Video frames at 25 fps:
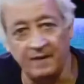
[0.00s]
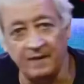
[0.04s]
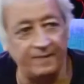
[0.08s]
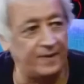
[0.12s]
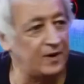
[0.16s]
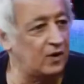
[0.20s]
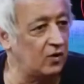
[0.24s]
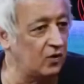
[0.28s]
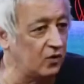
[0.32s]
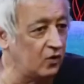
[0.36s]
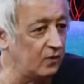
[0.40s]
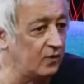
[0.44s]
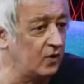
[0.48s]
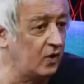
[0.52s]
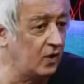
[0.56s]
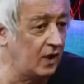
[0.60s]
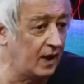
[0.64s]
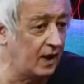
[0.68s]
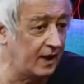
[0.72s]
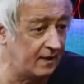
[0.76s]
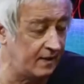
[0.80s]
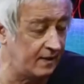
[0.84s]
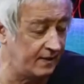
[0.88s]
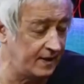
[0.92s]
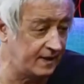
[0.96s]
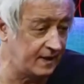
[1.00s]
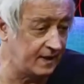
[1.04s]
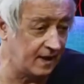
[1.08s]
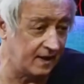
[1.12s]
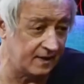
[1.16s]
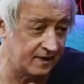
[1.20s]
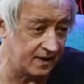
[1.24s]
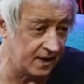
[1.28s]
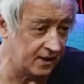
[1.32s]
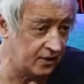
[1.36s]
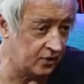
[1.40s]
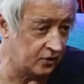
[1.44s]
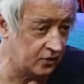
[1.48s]
pico de números la revista de
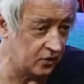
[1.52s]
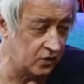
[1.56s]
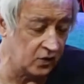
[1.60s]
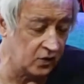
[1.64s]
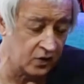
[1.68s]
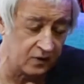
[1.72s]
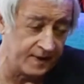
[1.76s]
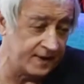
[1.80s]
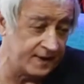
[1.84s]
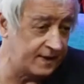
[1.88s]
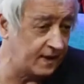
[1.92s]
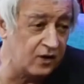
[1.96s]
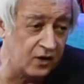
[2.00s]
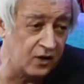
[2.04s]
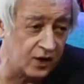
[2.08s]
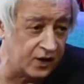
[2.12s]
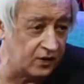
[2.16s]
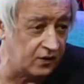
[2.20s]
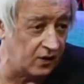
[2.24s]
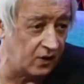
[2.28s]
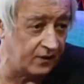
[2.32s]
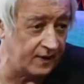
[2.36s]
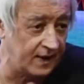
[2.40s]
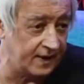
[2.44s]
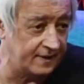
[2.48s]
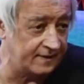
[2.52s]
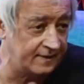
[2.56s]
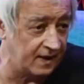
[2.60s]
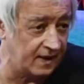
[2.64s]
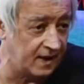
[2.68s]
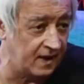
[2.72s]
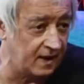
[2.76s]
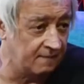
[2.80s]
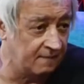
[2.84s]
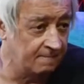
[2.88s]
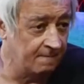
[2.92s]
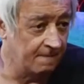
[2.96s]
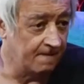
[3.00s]
Teatro trono y Misterio, que todavía está,